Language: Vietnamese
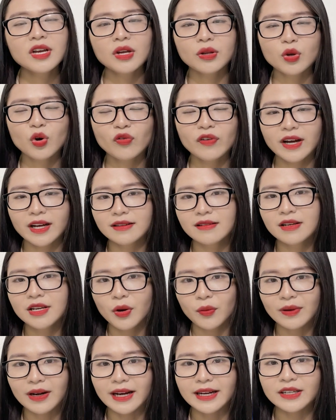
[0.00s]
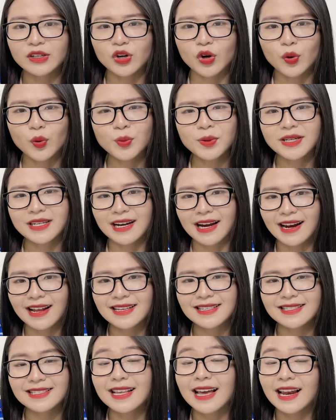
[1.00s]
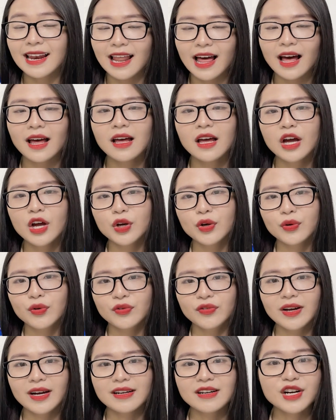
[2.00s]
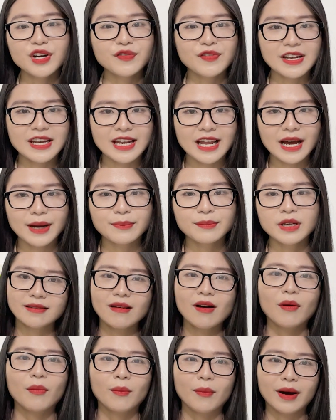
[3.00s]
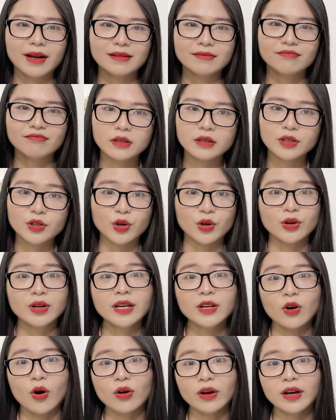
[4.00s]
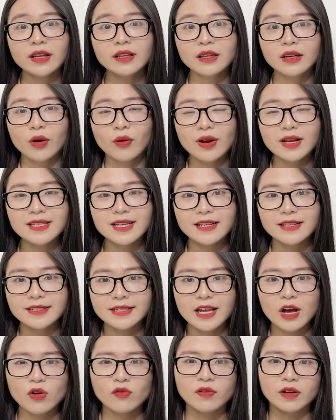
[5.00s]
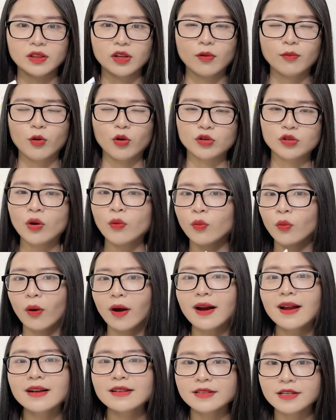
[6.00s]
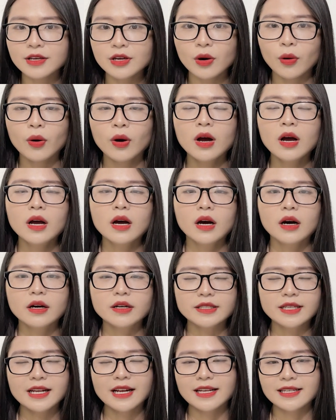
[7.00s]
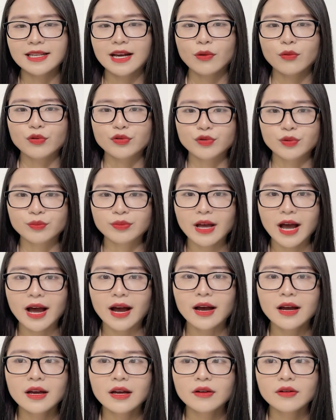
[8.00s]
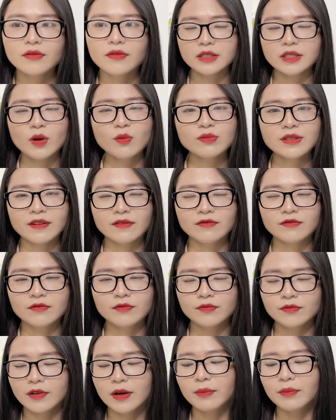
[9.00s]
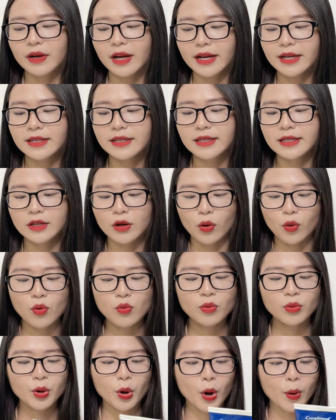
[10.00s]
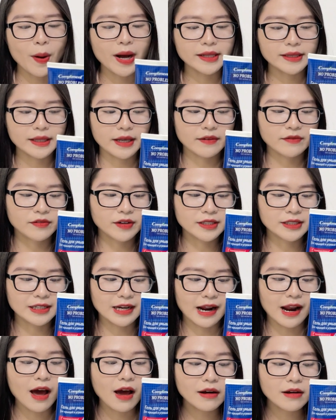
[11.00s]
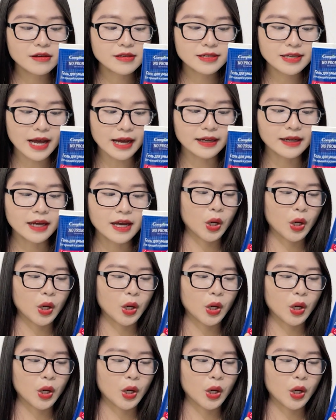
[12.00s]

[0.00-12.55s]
Đối với thương hiệu này nó cũng khá là xa lạ đối với người Việt Nam. Sữa rửa mặt nó có kết cấu là dạng gel và tạo bọt không quá là nhiều ở trên làn da của chúng ta. Và trong sản phẩm này thì nó cũng có bảng thành phần khá là đơn giản.